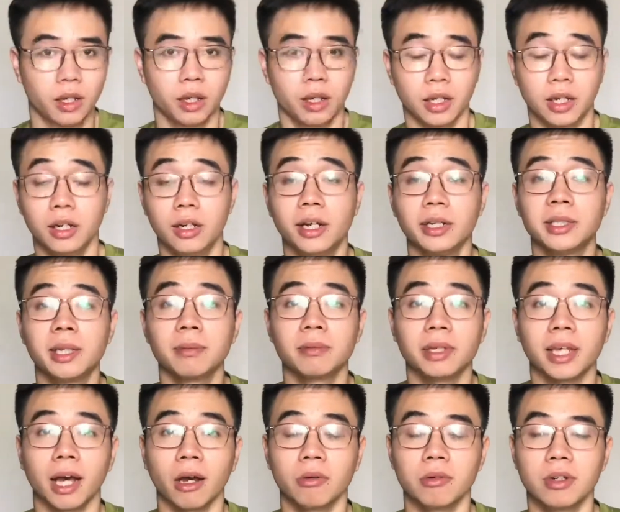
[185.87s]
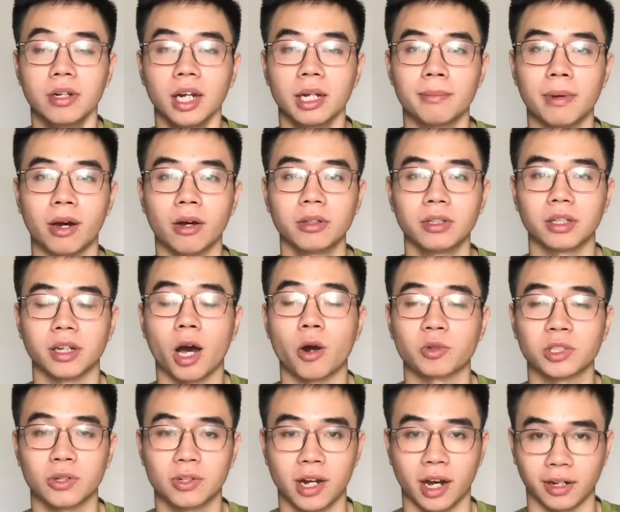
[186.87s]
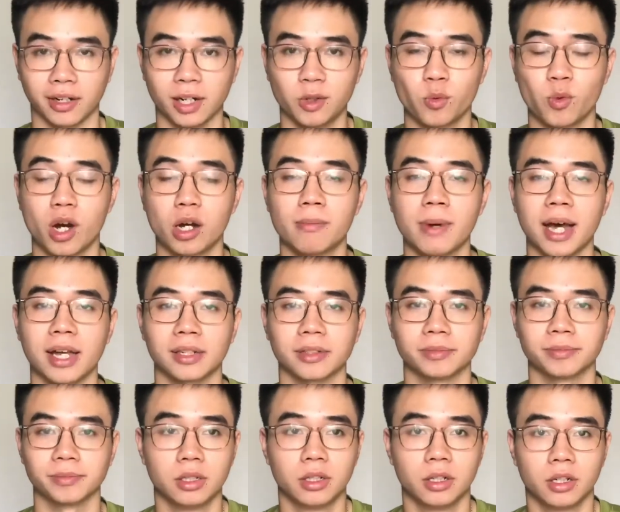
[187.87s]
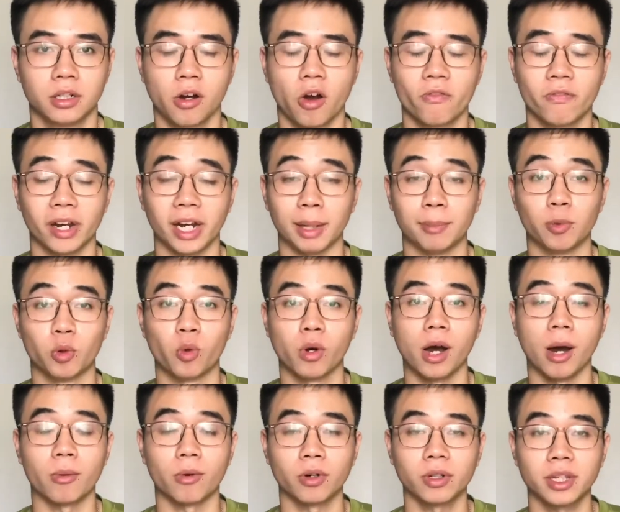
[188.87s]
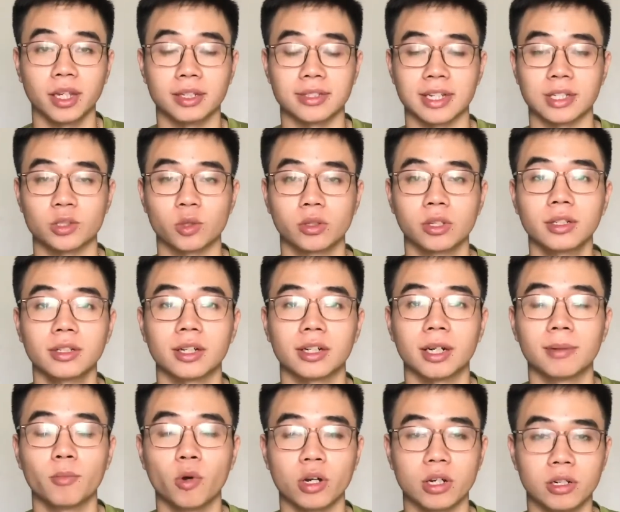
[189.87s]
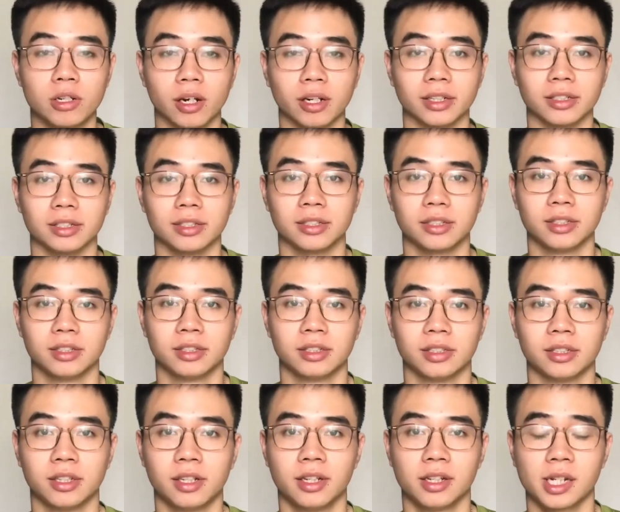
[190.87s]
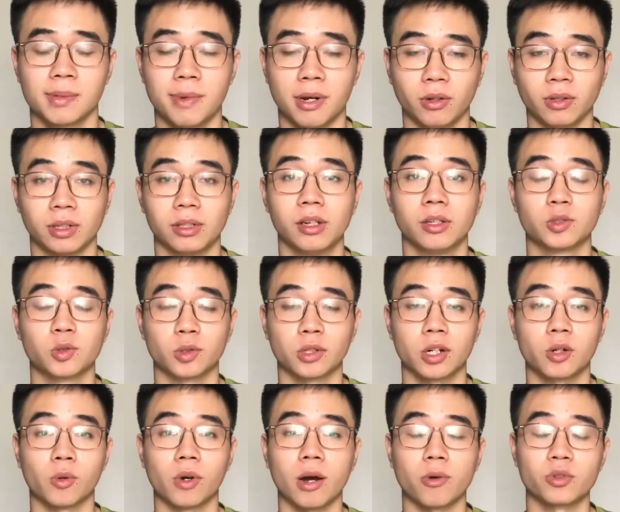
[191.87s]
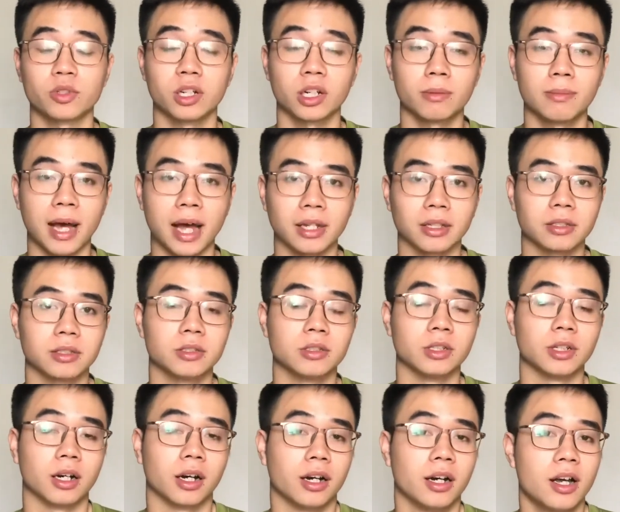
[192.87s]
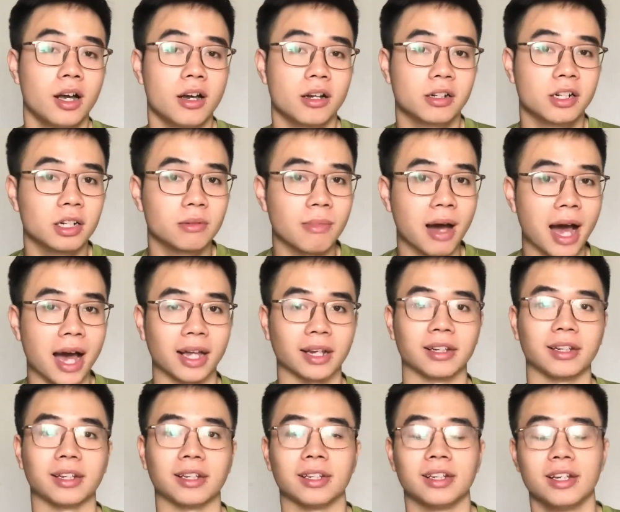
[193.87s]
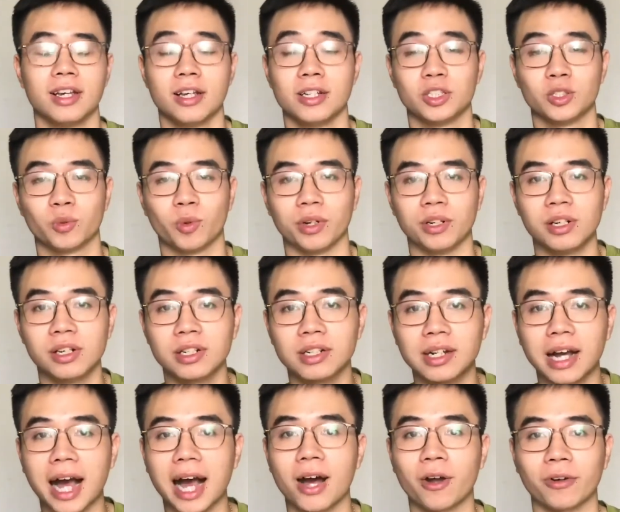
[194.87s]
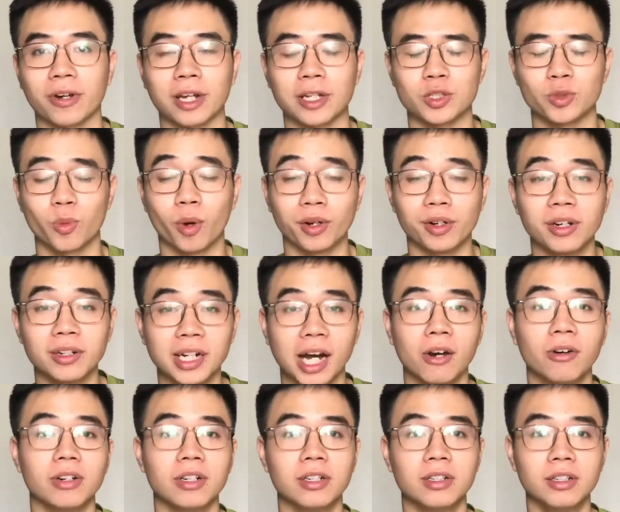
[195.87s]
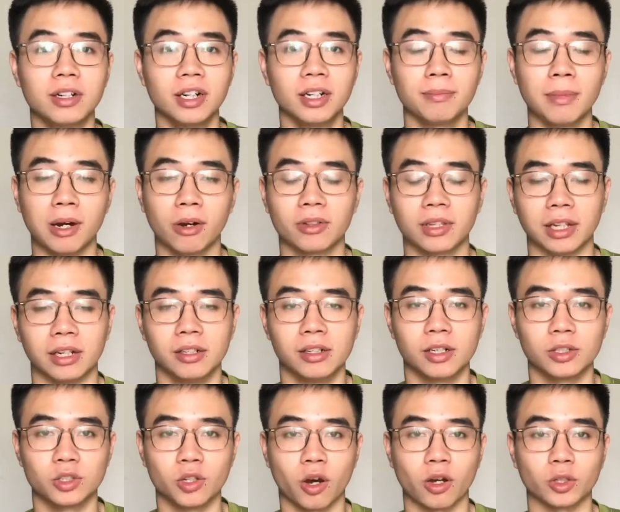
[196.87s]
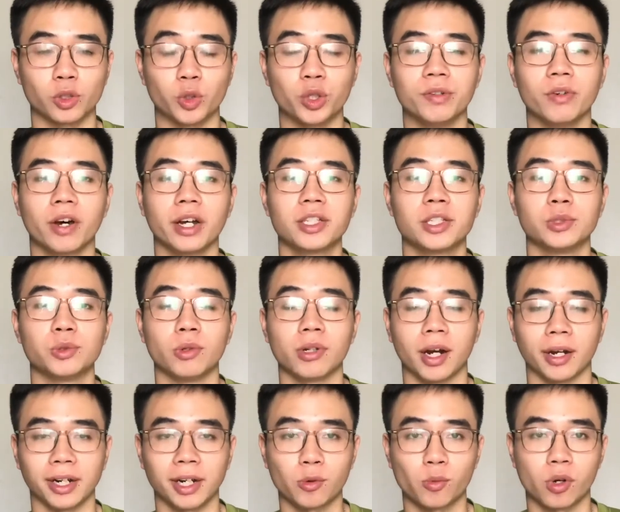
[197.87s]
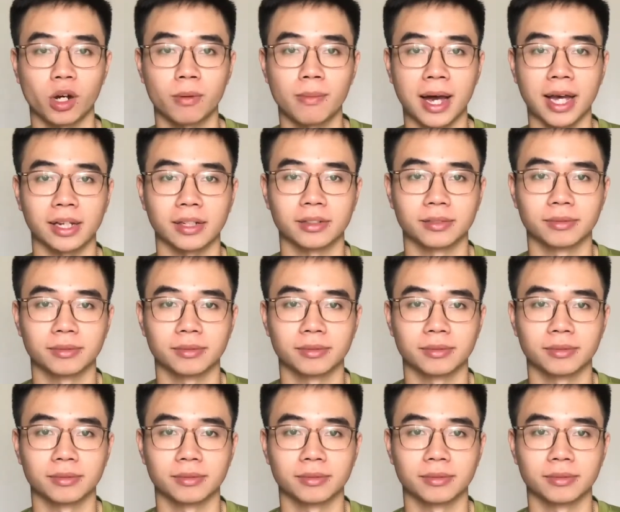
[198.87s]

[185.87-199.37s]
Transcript: cái lợi ích tiếp theo nữa là bạn có thể học theo khả năng của các bạn không phải là một khóa học có thể dành cho tất cả các mọi người các bạn có thể lựa chọn các khóa học cho các bạn từ à, cơ bản này xong rồi nâng cao này xong rồi nâng cao hơn nữa bạn có thể lựa chọn tùy vào cái trình độ khả năng của các bạn